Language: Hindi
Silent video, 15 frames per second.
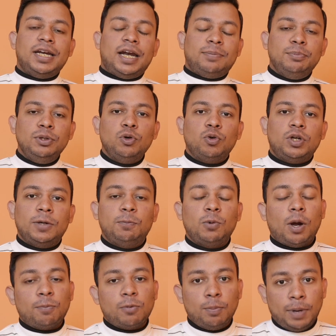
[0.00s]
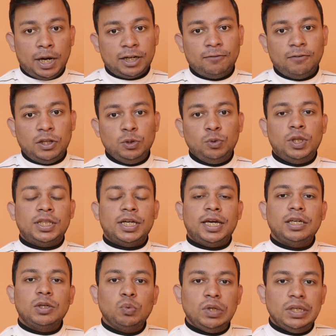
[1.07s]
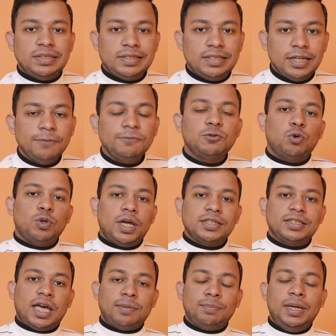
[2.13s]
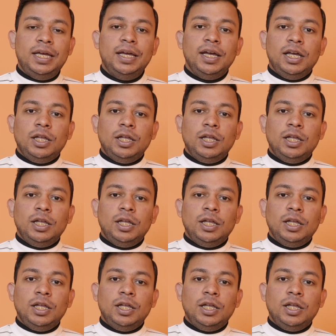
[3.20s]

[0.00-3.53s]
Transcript: से Redmi Note 8 Pro आपको बेटर वैल्यू देता है क्योंकि सिर्फ सोलह हजार में